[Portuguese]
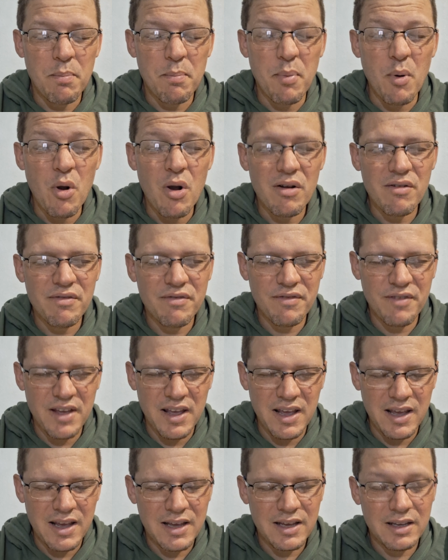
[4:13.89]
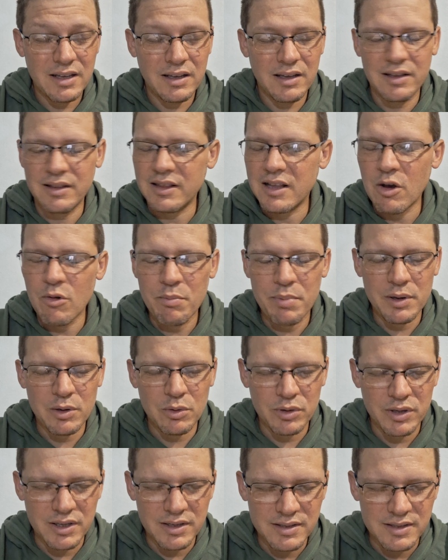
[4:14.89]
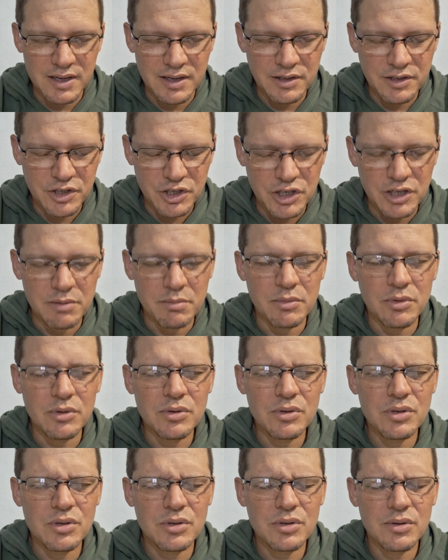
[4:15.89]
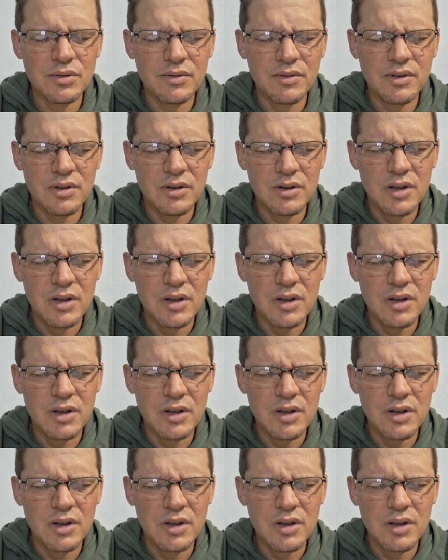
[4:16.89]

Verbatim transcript: por fé e não pelo que sentimos,